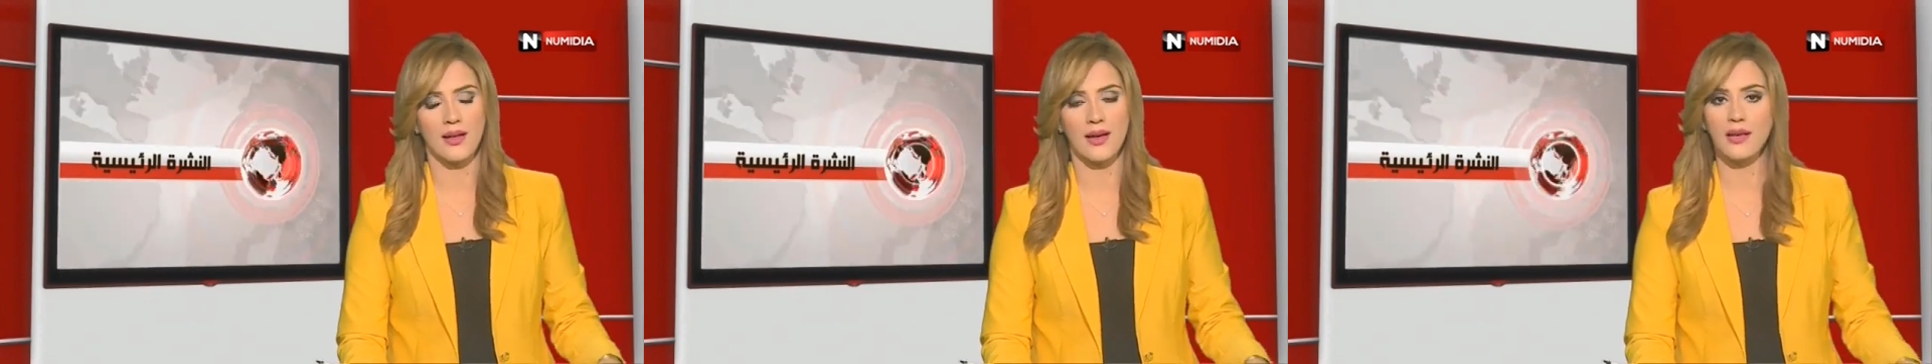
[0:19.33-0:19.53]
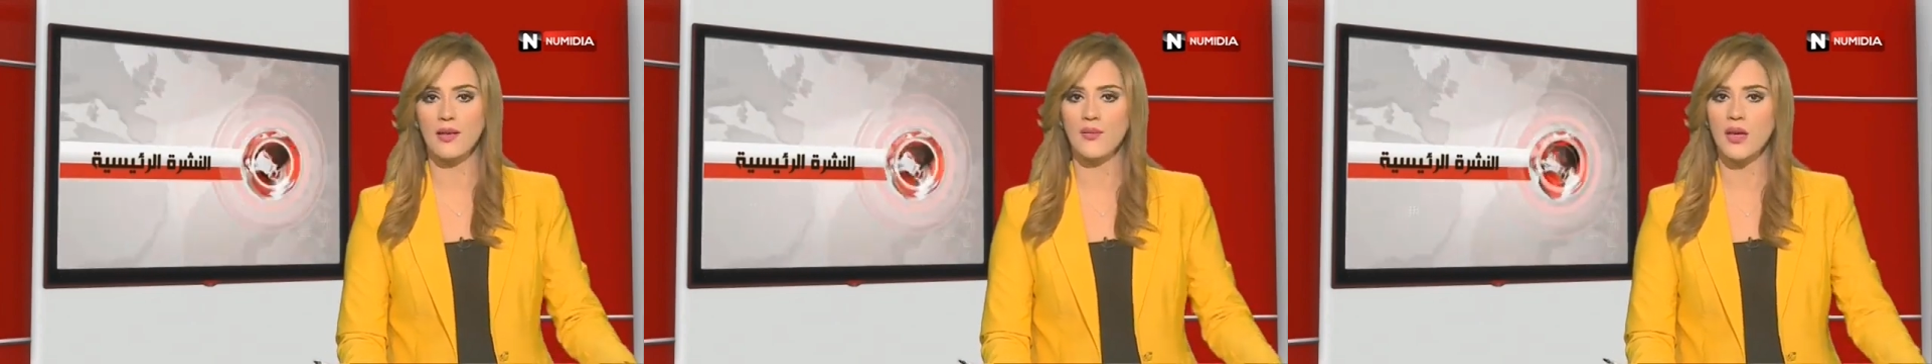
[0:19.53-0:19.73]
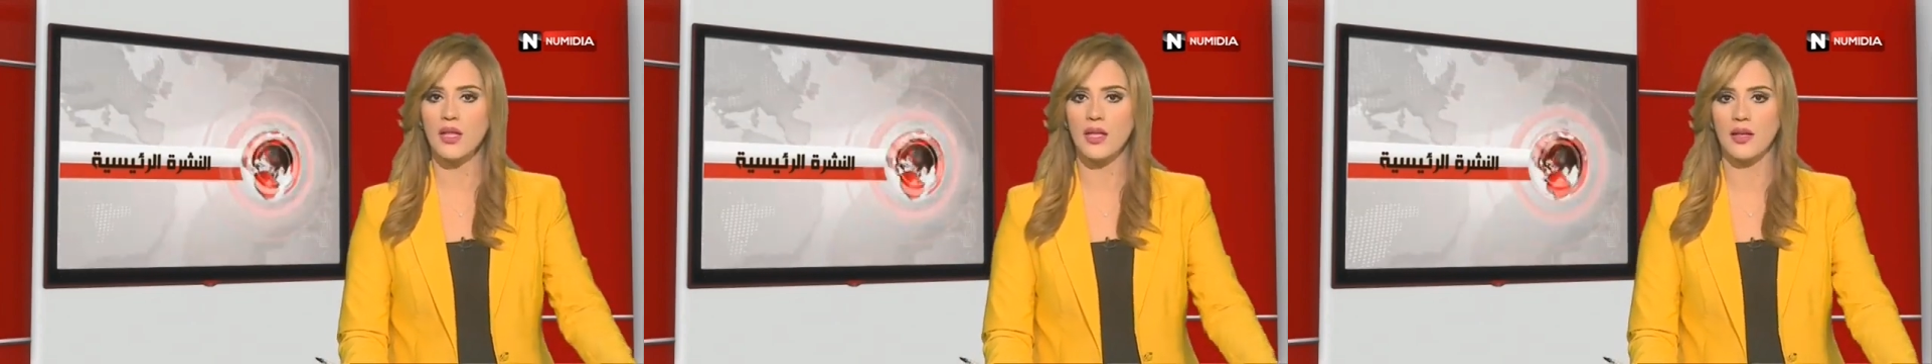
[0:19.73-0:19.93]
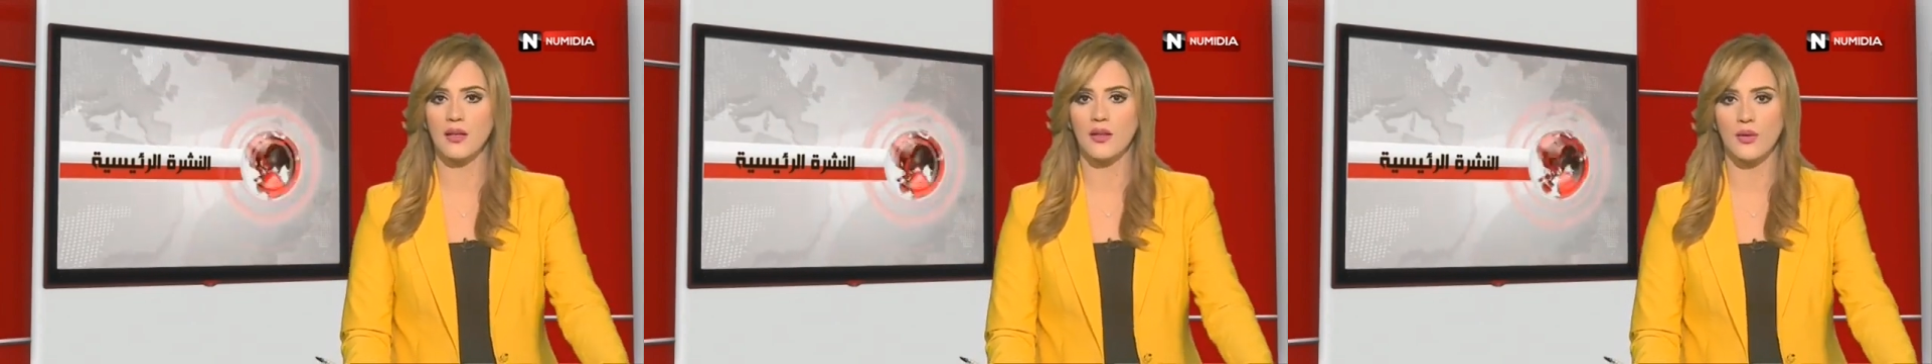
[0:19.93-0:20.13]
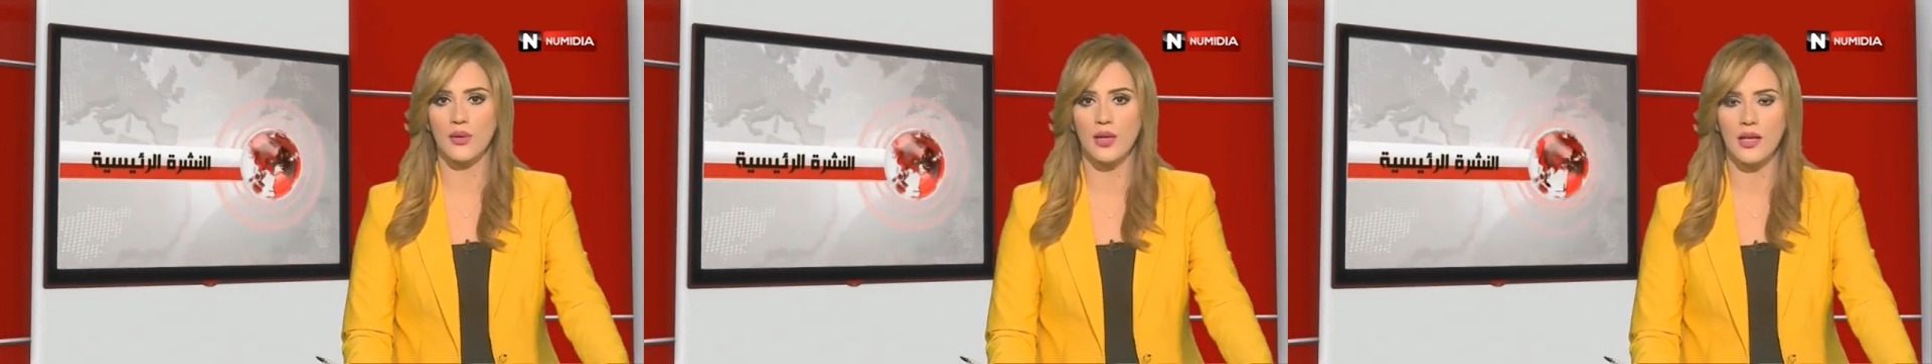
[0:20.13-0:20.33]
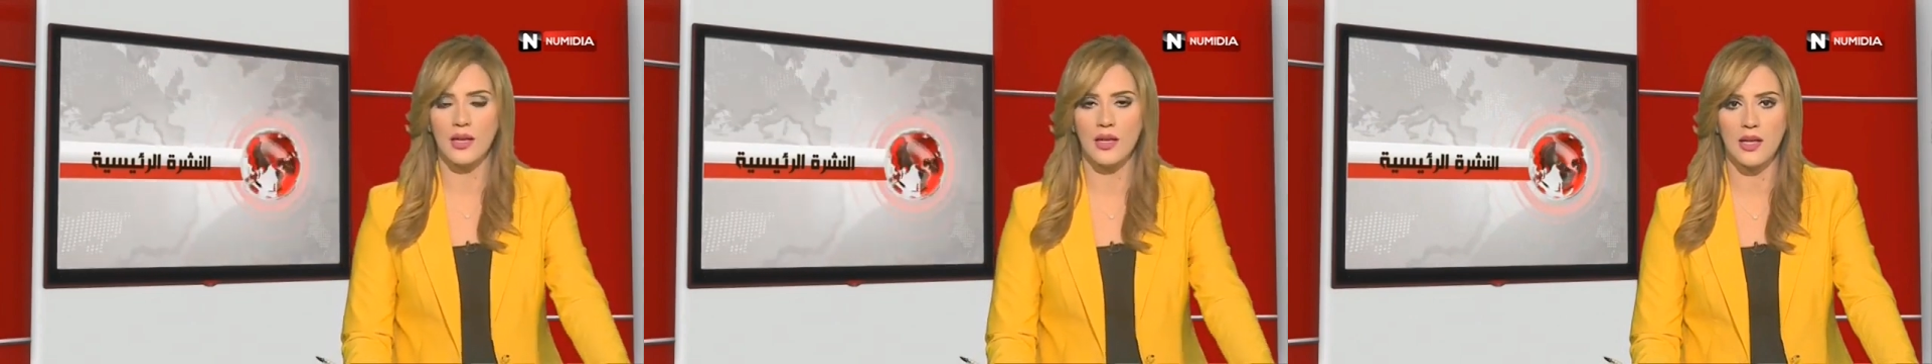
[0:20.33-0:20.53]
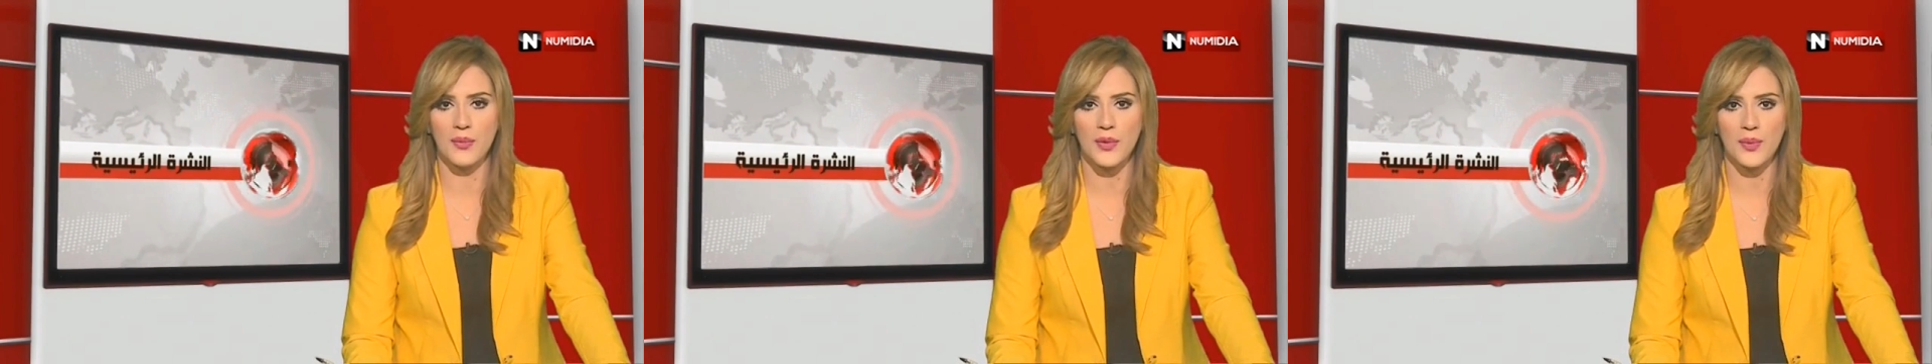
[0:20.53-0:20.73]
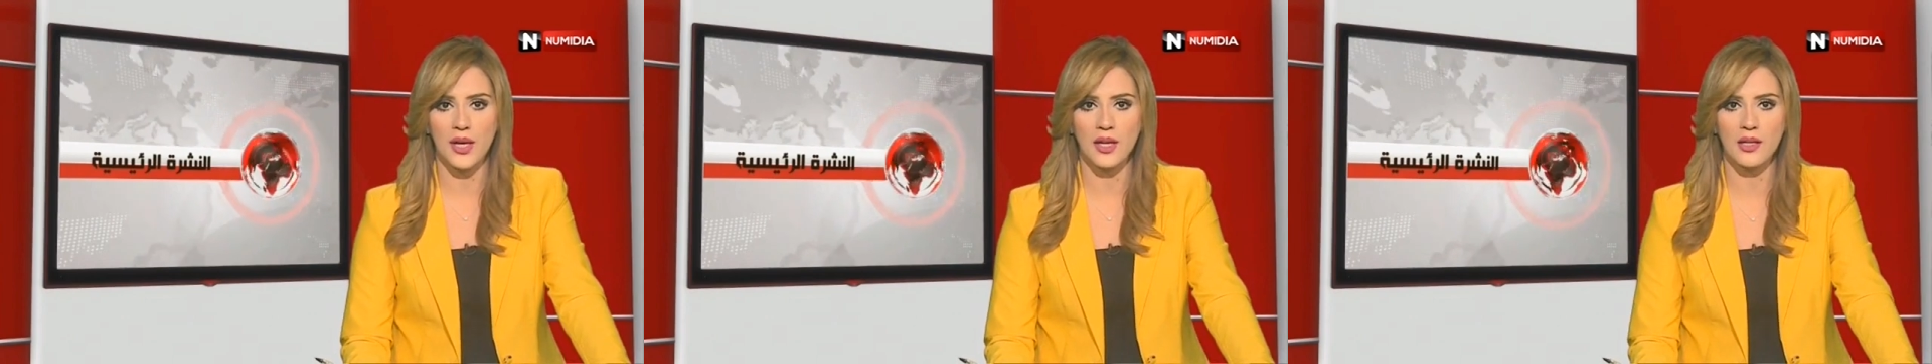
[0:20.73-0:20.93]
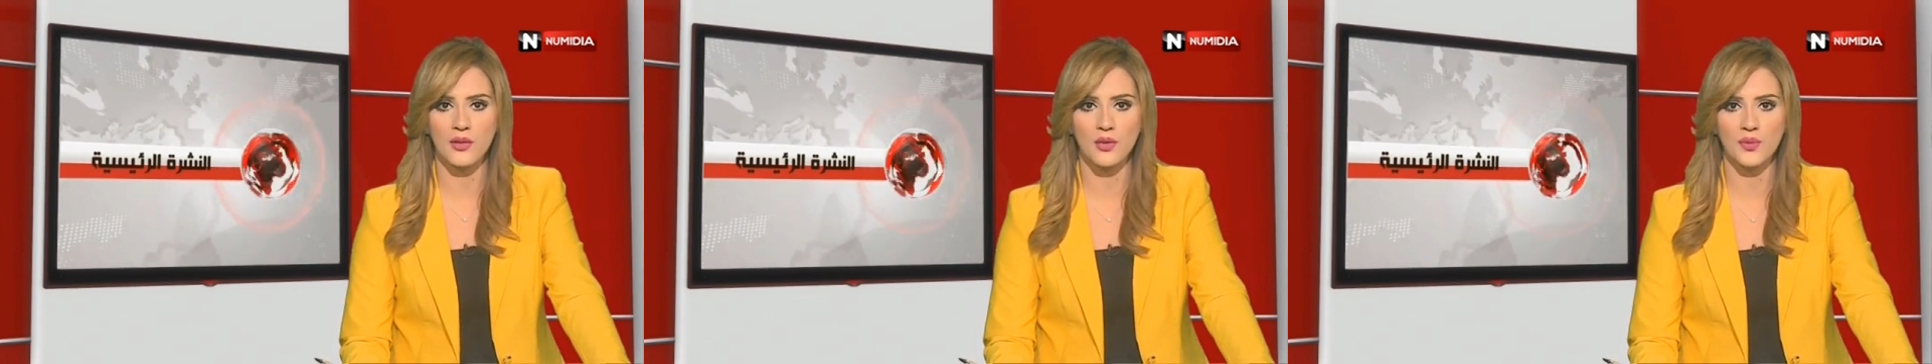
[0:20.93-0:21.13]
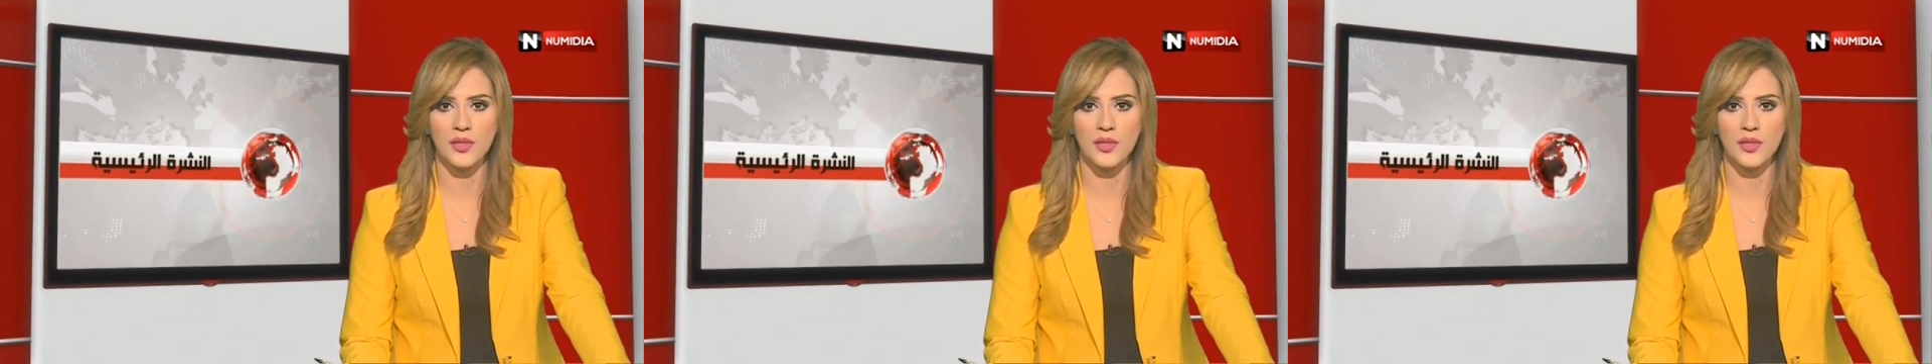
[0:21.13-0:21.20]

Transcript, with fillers: تحكيم هذه الدورة الإعلامية بقناة